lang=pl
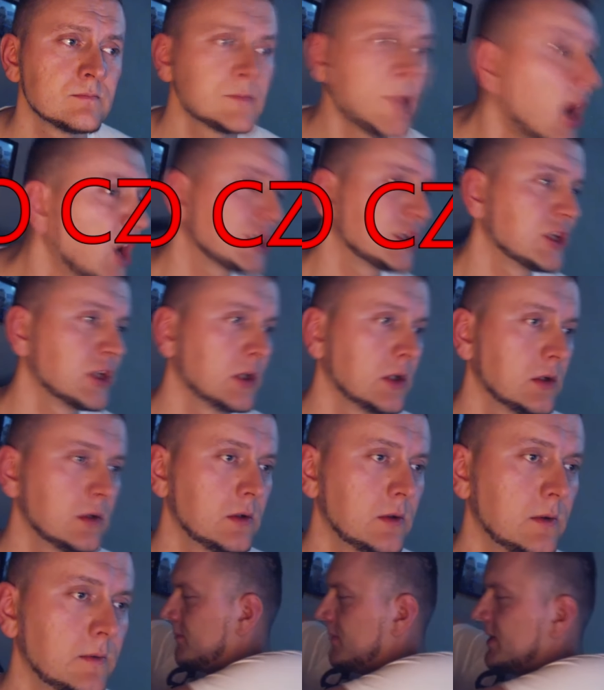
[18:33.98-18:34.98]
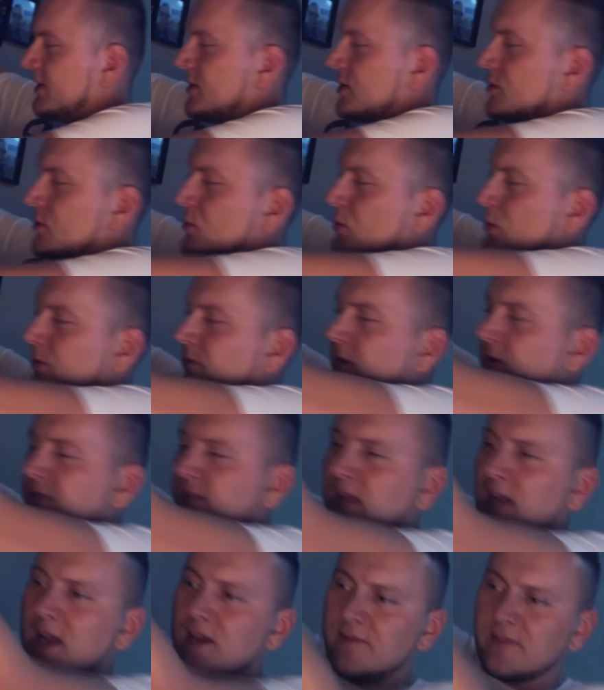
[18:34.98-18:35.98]
Patrz! Będziesz kurwa w
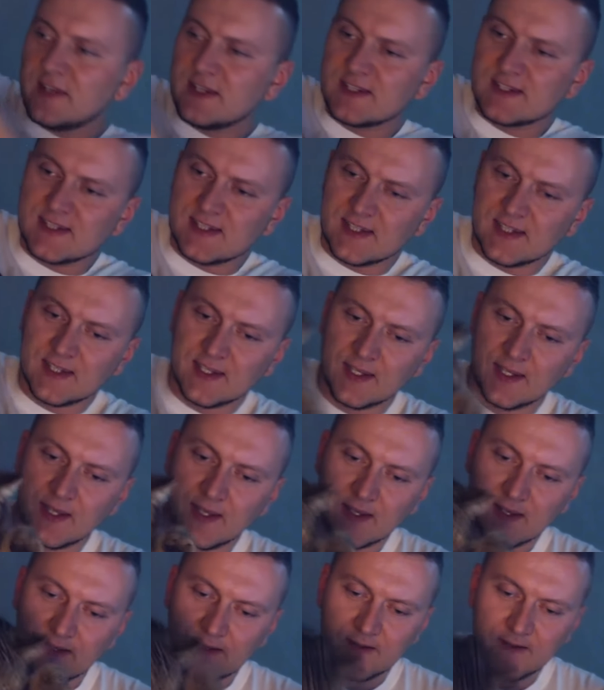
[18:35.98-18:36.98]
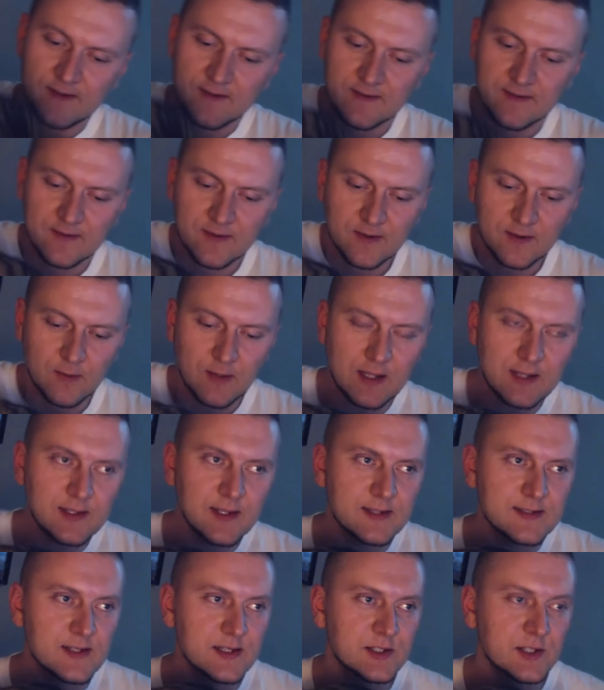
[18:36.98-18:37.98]
telewizji! No,
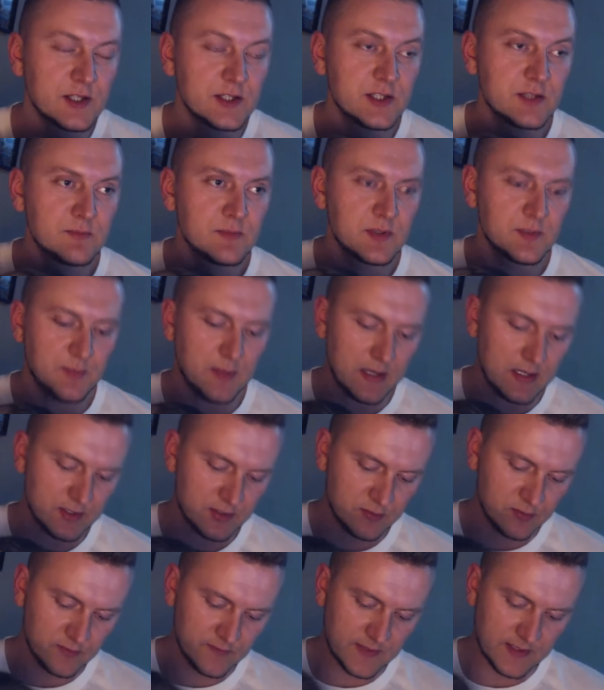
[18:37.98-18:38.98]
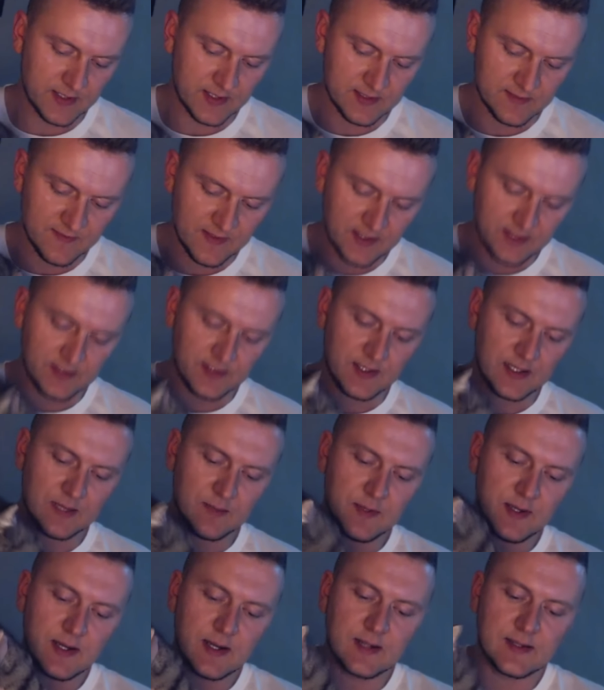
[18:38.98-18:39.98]
ładnie se siedzimy, patrz kurwa jak jest fajnie,
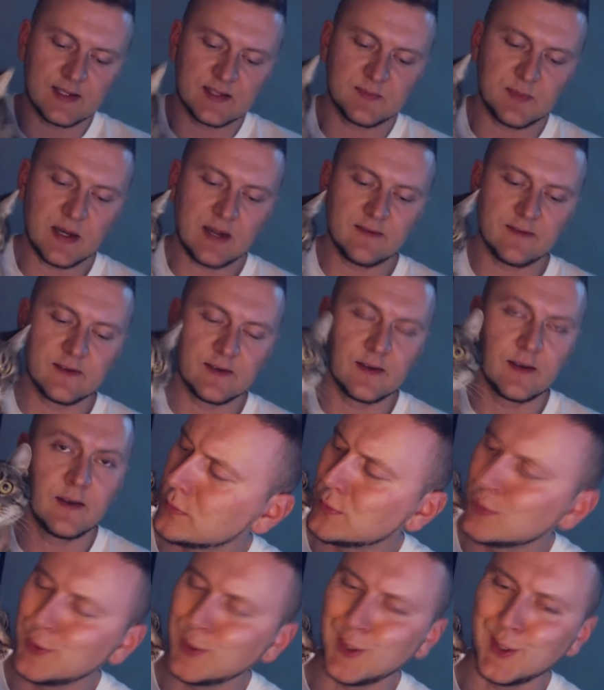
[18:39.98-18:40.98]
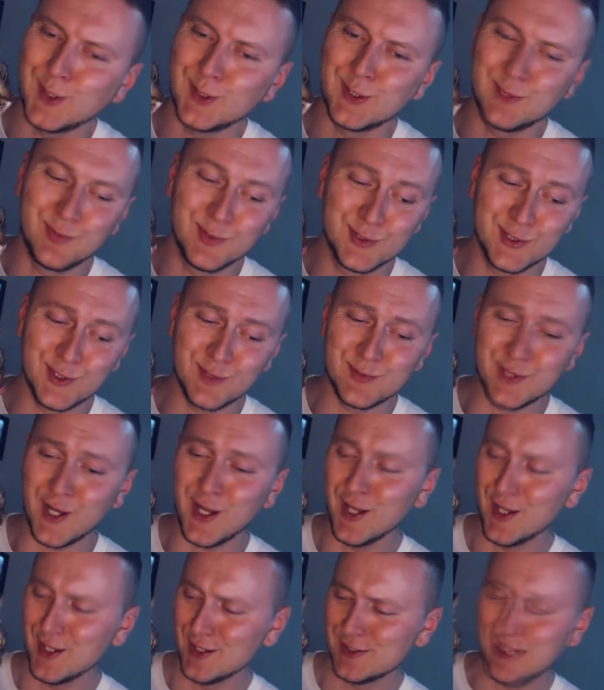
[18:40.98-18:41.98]
kamera, te sprawy. No nie, nie będziemy
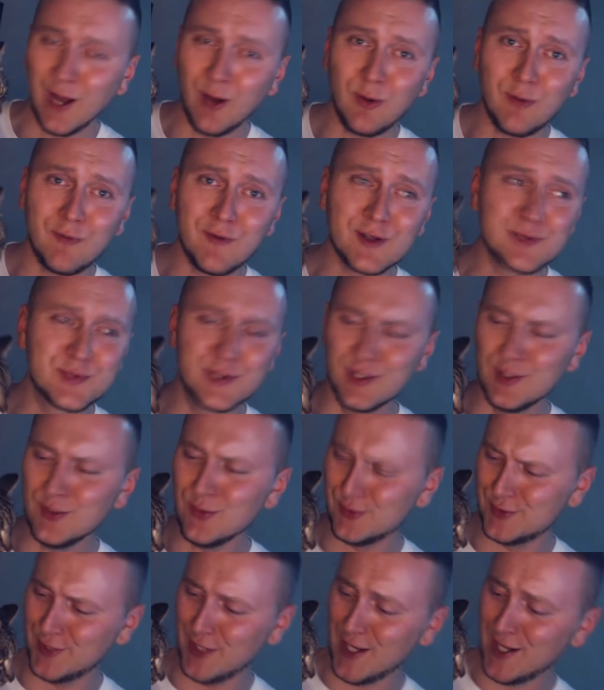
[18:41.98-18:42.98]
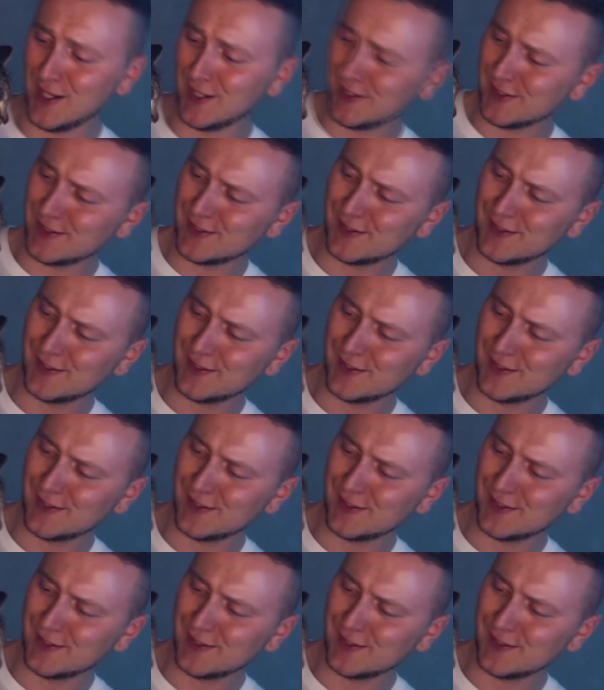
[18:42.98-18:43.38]
się całować przy ludziach.